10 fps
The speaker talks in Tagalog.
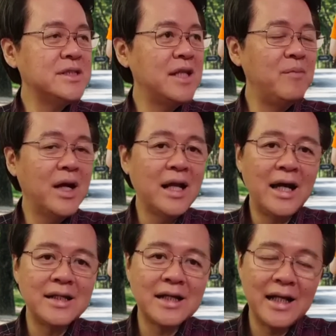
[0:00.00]
na
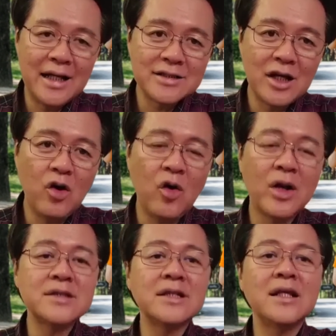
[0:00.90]
maglakad ka ng isang
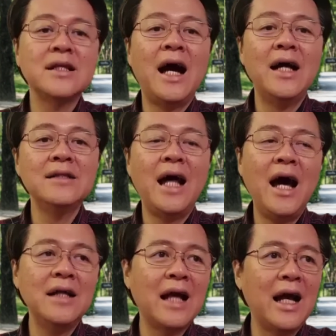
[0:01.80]
oras na
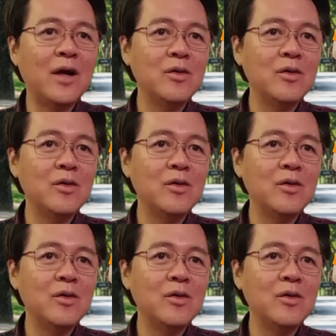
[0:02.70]
dahan-dahan, gagawin